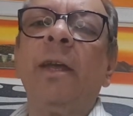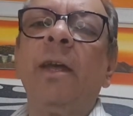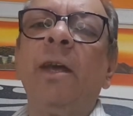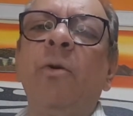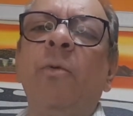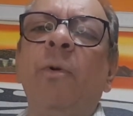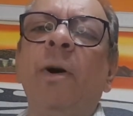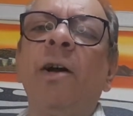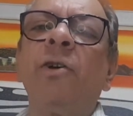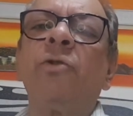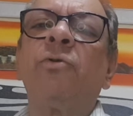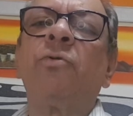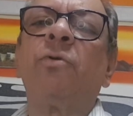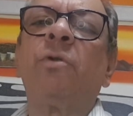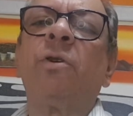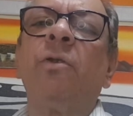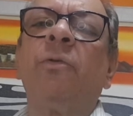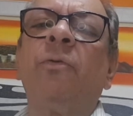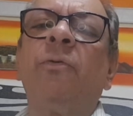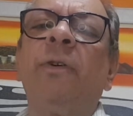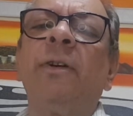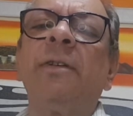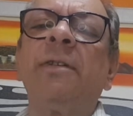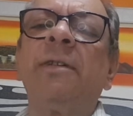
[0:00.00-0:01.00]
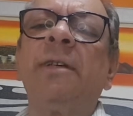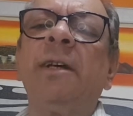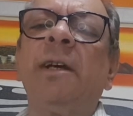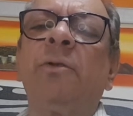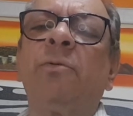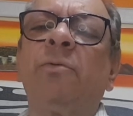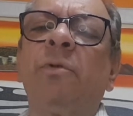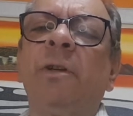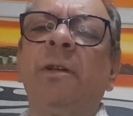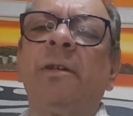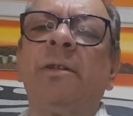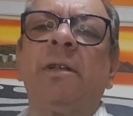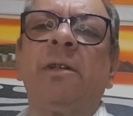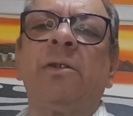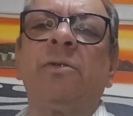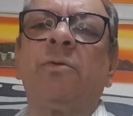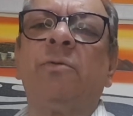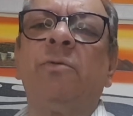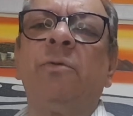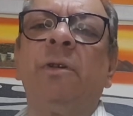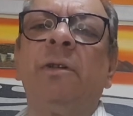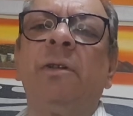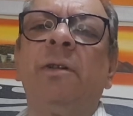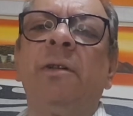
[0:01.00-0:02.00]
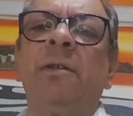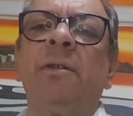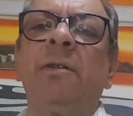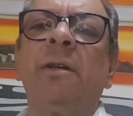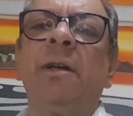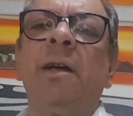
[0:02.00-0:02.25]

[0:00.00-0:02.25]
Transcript: eu acho que eu fazia todas essas coisas.